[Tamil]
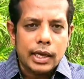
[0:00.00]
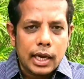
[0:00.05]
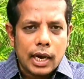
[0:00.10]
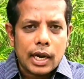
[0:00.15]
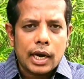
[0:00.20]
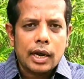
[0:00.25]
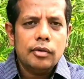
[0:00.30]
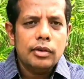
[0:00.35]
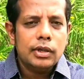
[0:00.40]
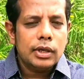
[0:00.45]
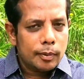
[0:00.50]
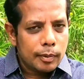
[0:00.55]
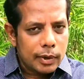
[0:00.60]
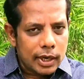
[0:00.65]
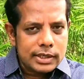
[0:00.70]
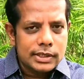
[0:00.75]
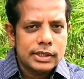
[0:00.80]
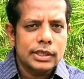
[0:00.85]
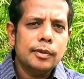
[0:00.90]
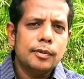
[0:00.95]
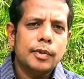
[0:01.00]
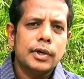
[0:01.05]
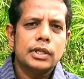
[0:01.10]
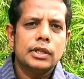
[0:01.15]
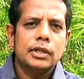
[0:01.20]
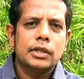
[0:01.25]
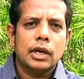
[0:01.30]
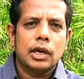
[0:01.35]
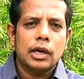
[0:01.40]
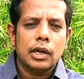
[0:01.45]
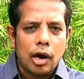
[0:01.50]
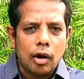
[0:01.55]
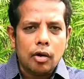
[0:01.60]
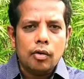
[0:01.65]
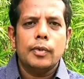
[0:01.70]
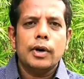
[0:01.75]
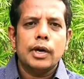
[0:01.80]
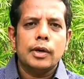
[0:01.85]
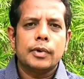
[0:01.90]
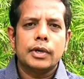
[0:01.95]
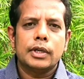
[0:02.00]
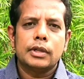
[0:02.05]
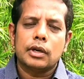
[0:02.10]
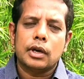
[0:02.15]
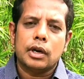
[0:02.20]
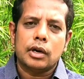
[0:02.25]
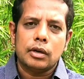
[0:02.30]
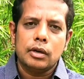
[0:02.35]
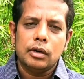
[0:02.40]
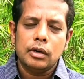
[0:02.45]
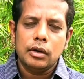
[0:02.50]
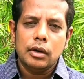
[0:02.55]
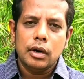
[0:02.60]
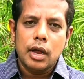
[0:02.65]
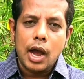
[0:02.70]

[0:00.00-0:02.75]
யாராவது நம்மளை அசிங்கப்படுத்திட்டாலோ அவமானப்படுத்தினாலோ